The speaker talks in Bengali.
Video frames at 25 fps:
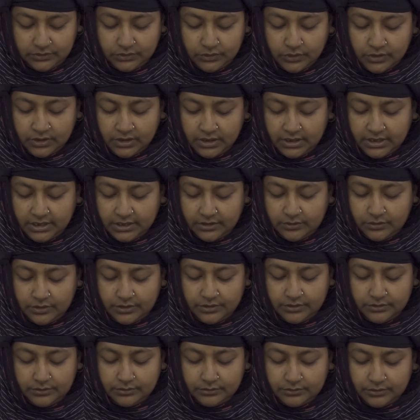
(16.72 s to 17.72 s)
দলকে
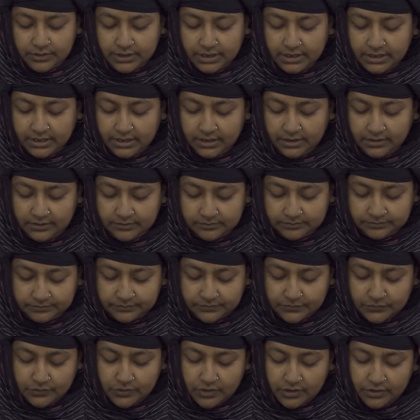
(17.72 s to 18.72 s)
গঠন করে
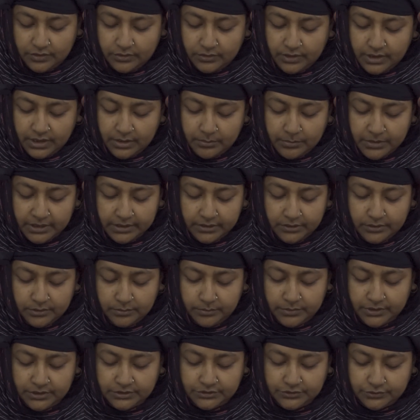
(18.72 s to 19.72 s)
গঠনের
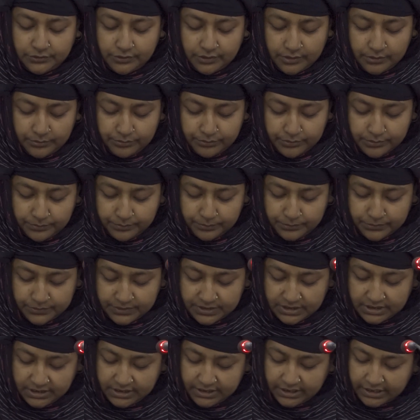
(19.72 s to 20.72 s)
মাধ্যমে স্বল্প
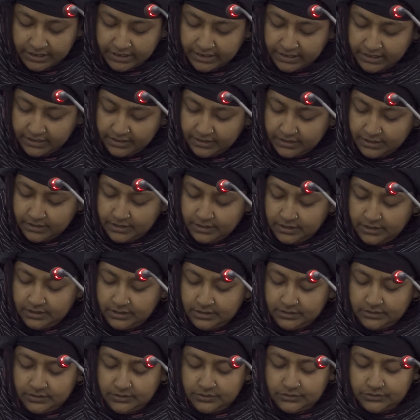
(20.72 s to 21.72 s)
পুঁজি দিয়ে
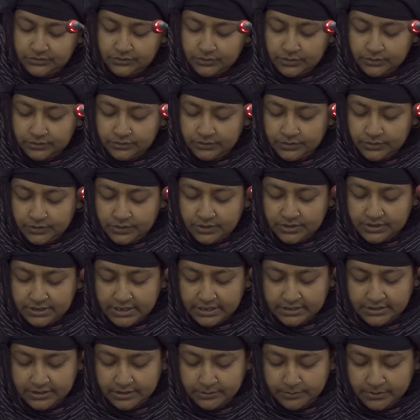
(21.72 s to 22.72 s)
যৌথ
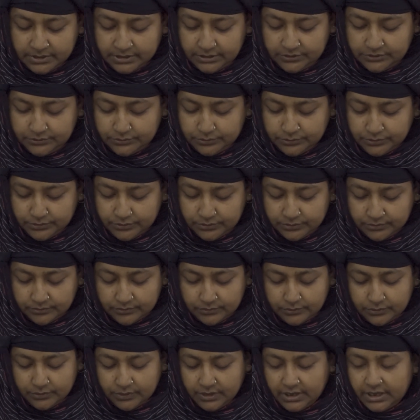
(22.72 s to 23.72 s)
চাষাবাদ শুরু
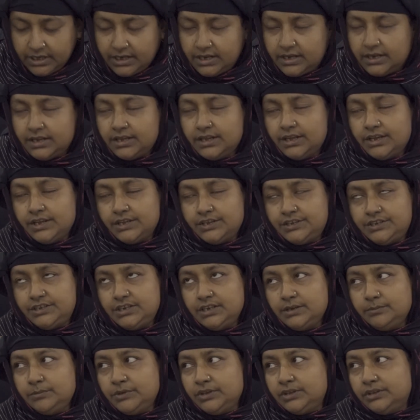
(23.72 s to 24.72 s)
করে
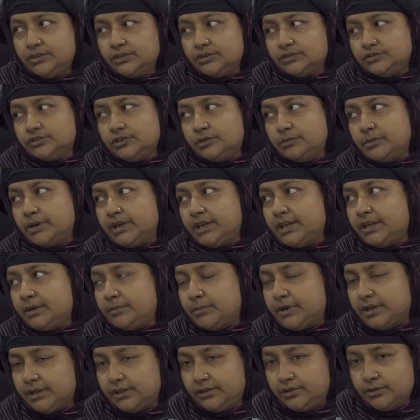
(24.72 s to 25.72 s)
সীমিত সময়ের
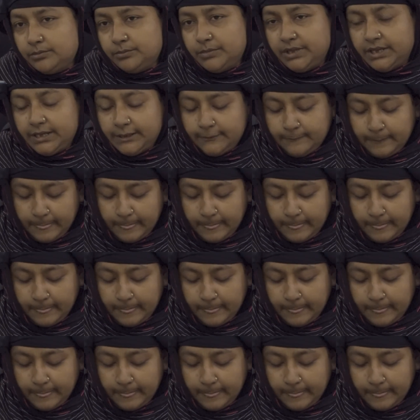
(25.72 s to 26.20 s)
মাধ্যমে